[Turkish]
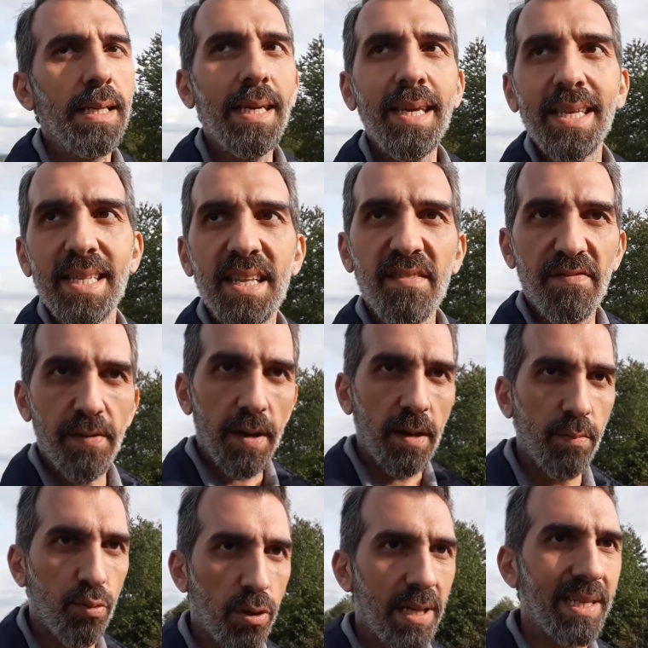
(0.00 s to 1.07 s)
ilk
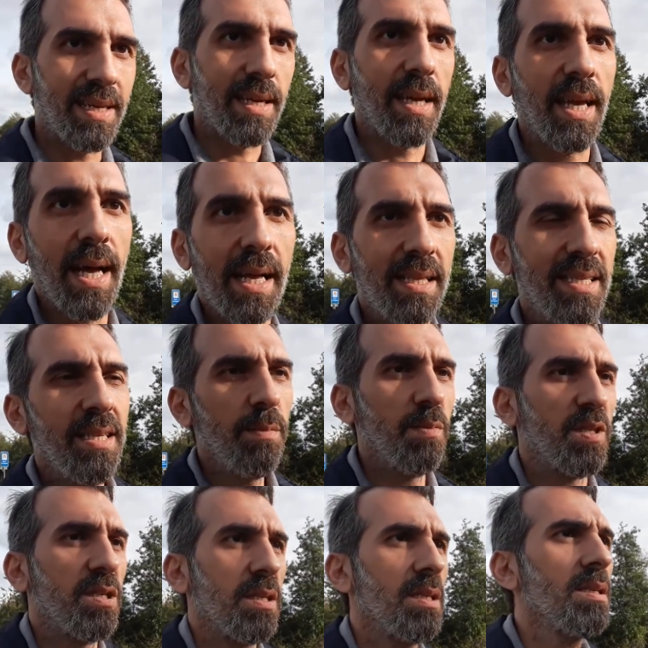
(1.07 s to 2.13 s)
defa buralara geldiğim
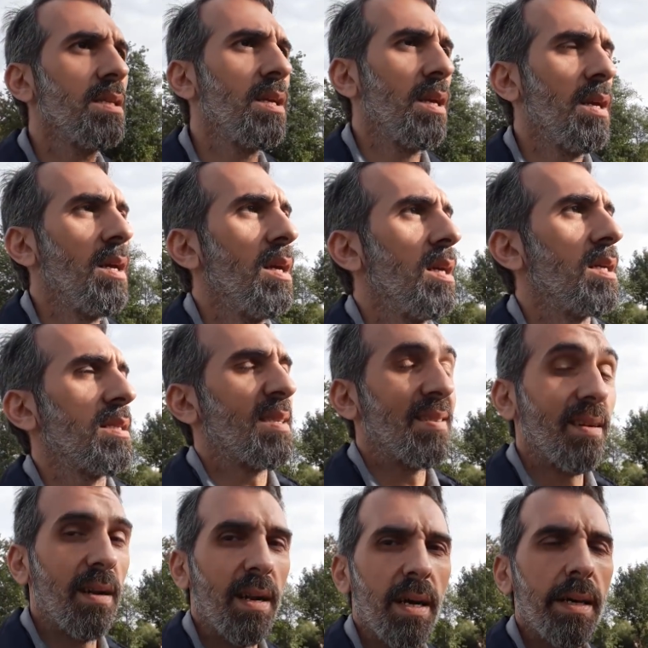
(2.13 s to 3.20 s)
için
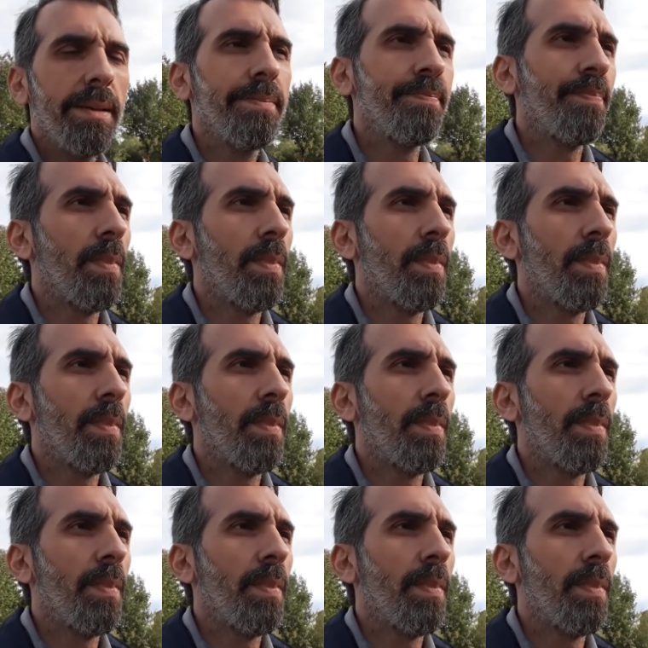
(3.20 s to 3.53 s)
tırla.